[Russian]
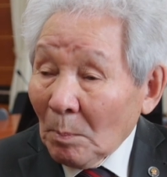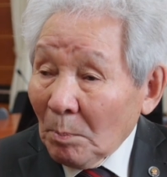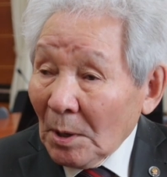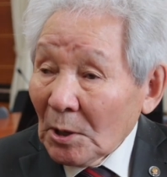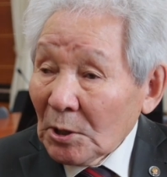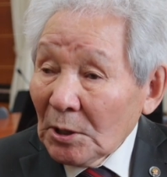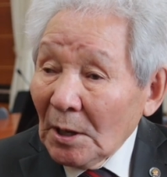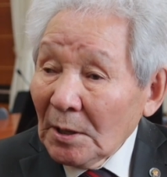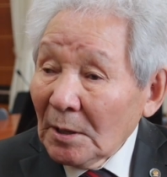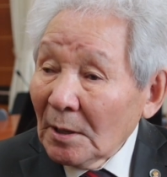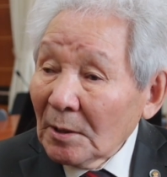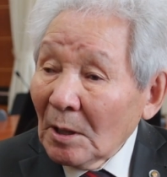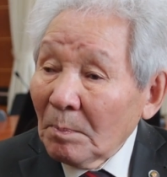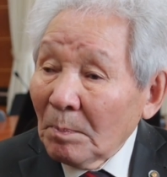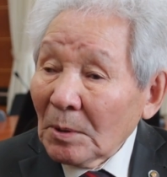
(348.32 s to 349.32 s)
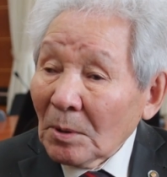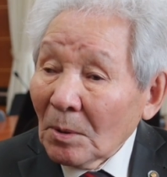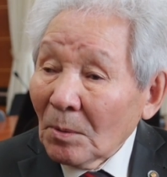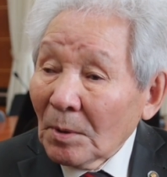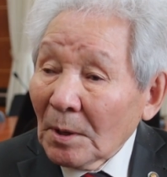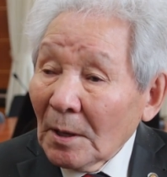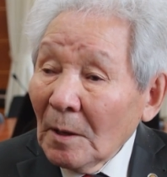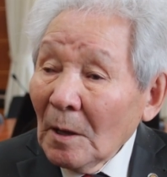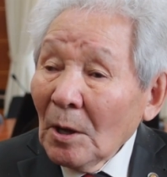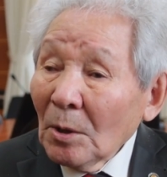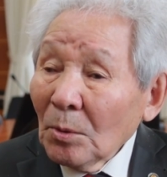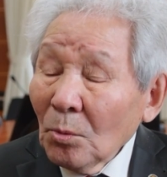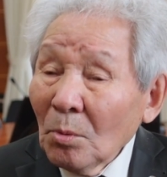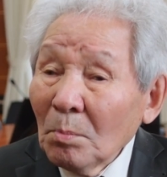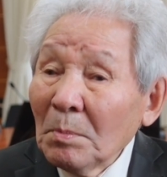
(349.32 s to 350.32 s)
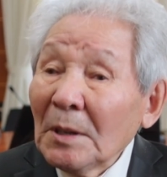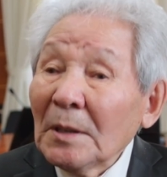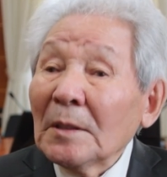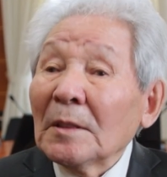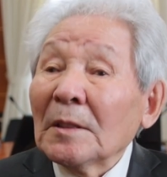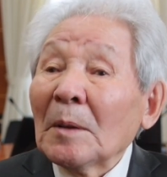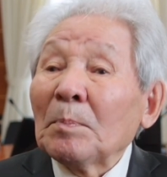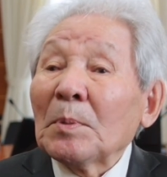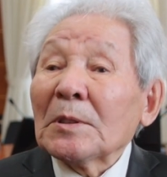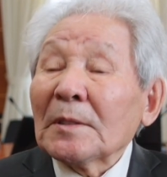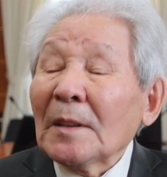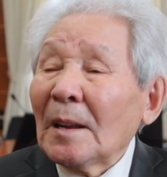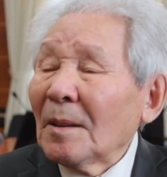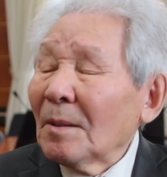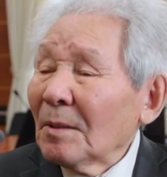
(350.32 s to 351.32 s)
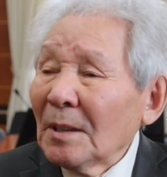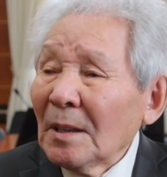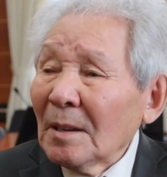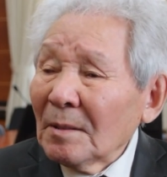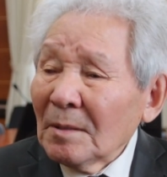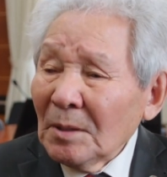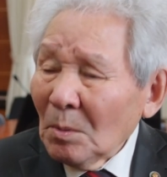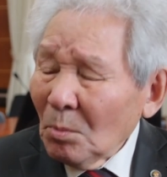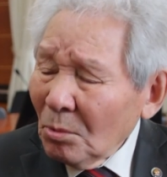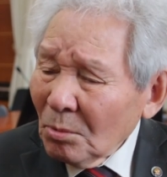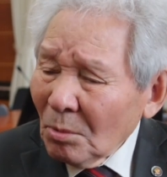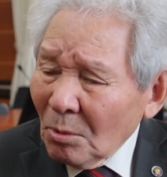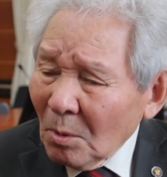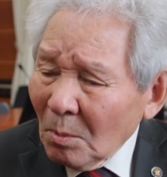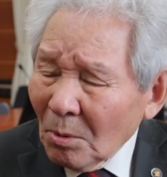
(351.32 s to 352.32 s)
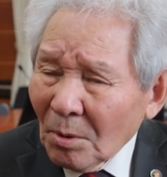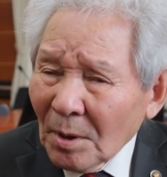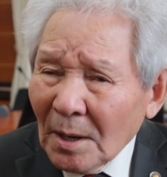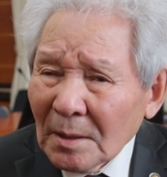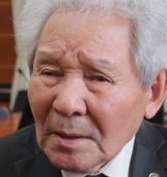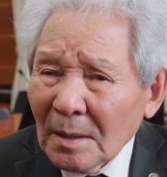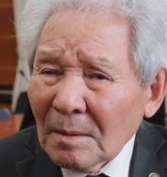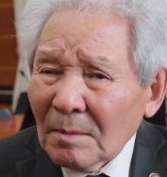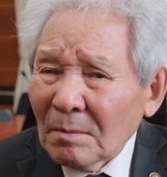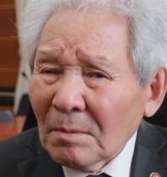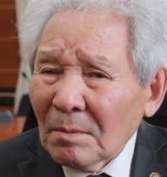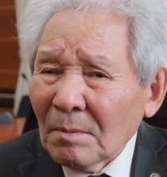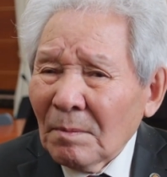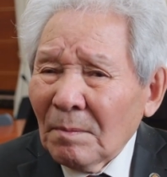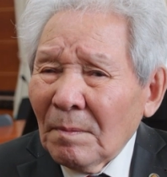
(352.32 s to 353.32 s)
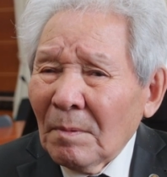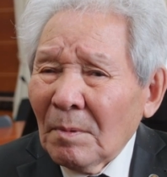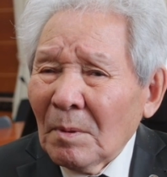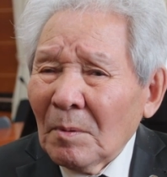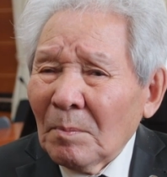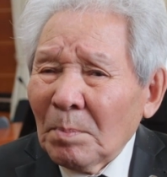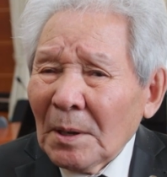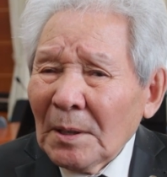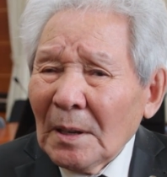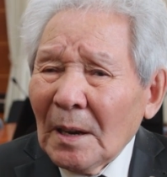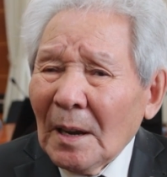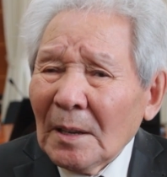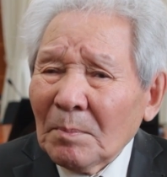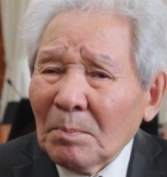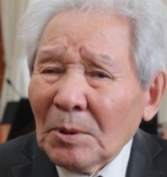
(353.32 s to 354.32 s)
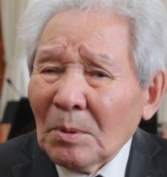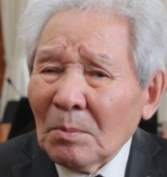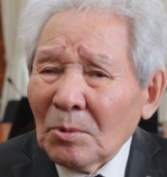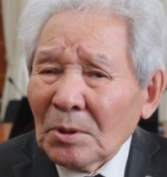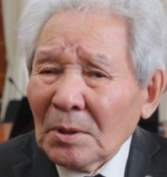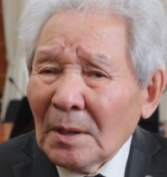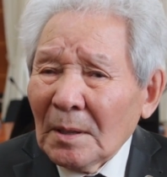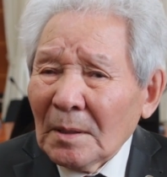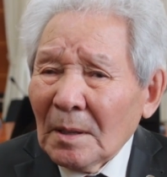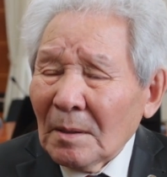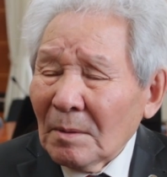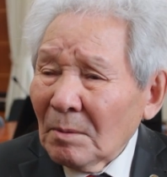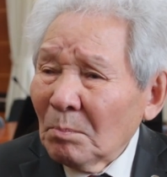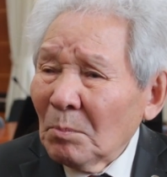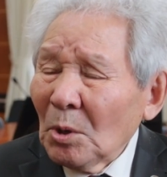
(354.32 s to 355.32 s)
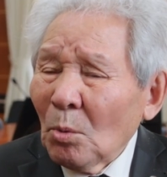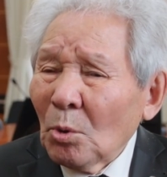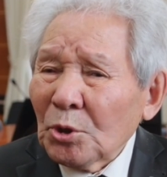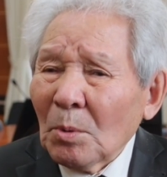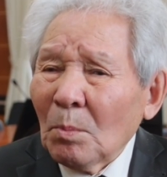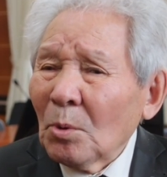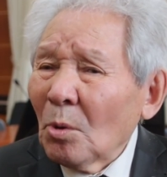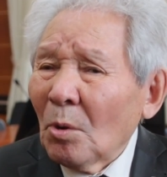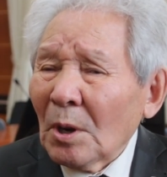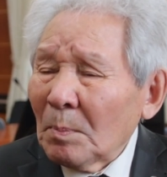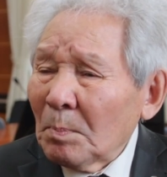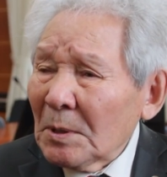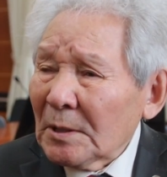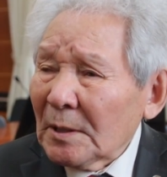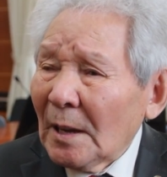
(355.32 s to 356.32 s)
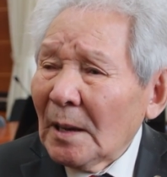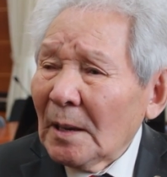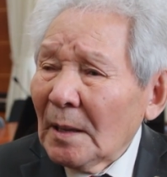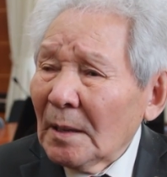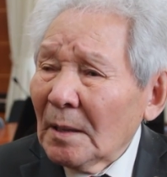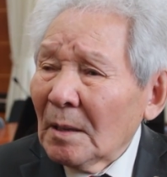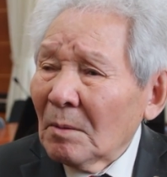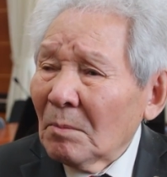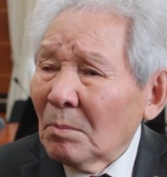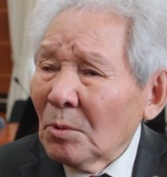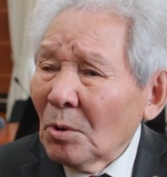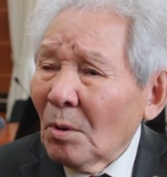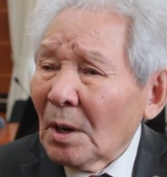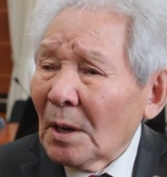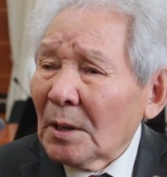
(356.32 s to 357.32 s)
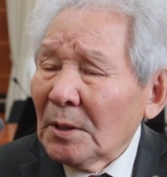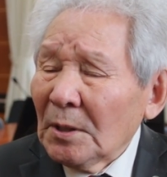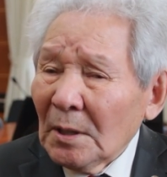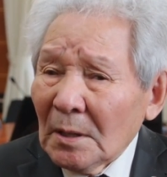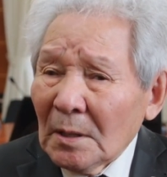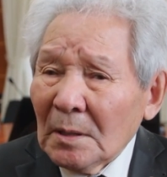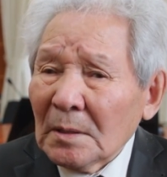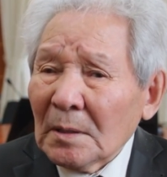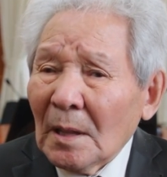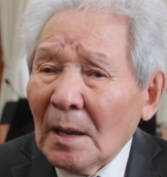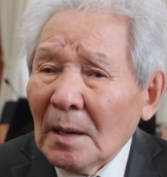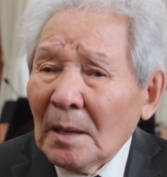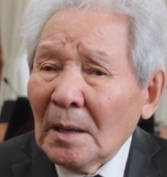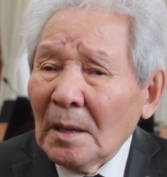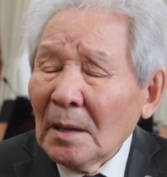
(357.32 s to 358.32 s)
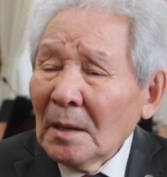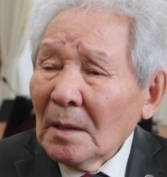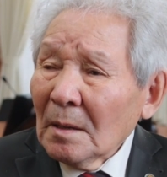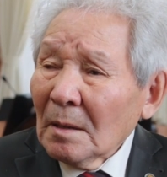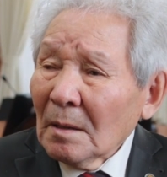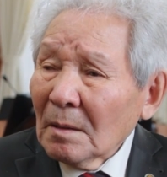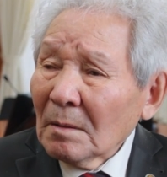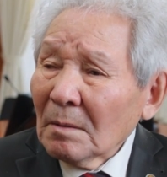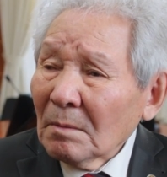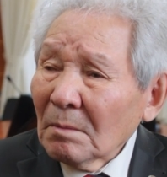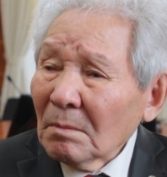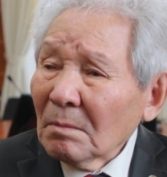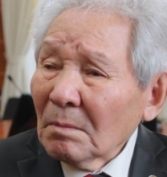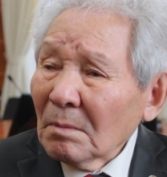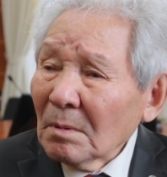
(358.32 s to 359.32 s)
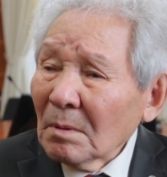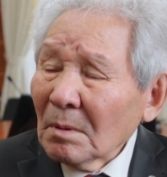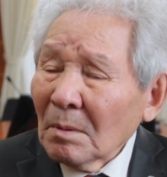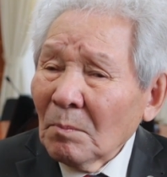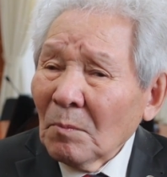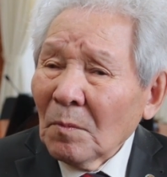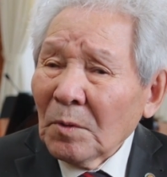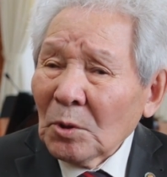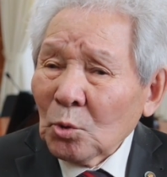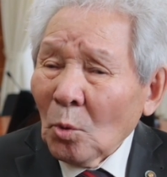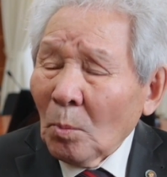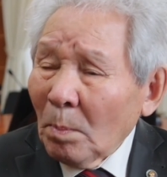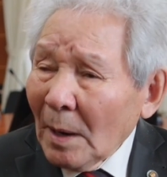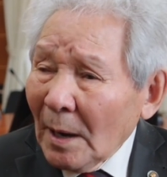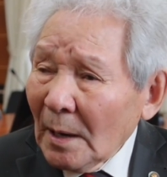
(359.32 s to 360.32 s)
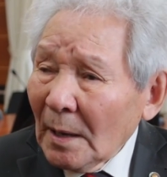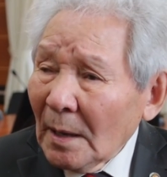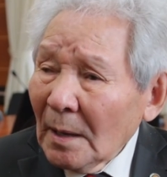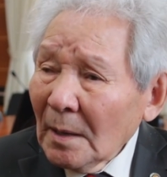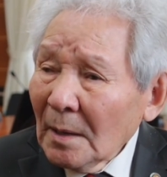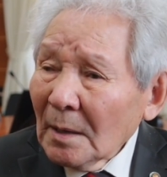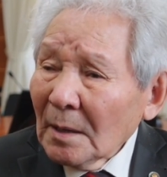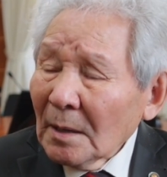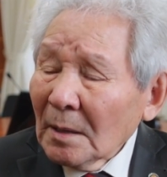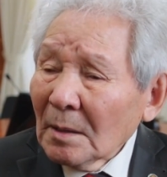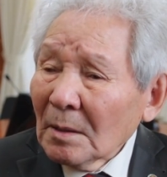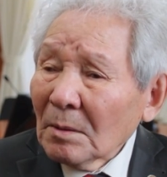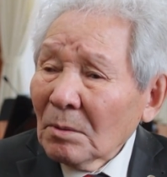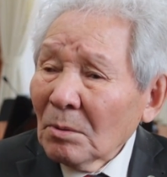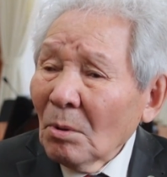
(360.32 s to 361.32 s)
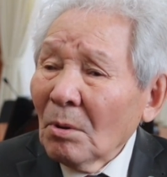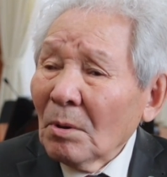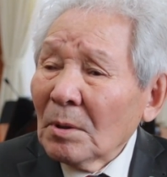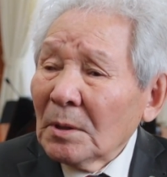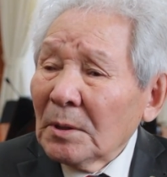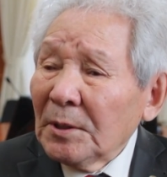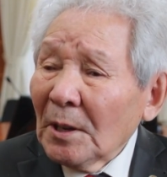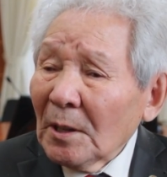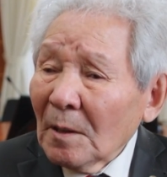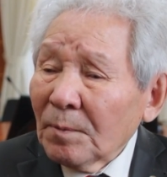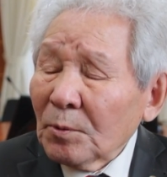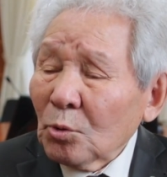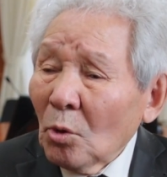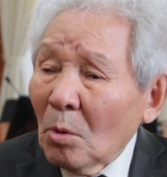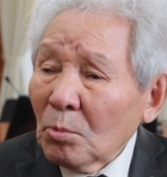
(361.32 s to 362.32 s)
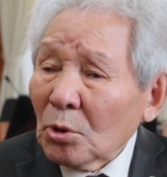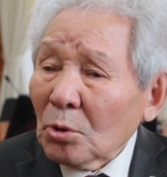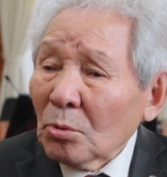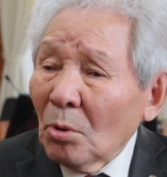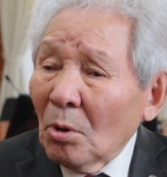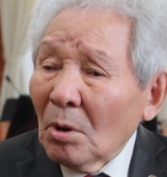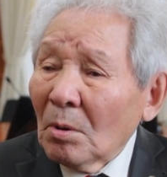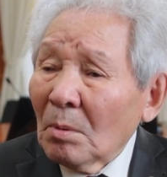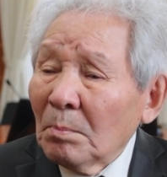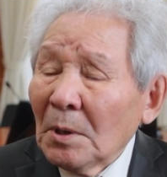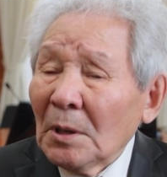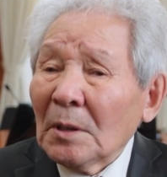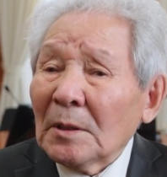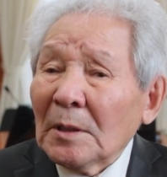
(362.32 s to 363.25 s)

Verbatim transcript: поражения этой патологии. Ну, мы написали, я не буду глубоко это э, проникать, потому что это мы очень много писали, и много книг издали, выступали. Но дело в том, что мы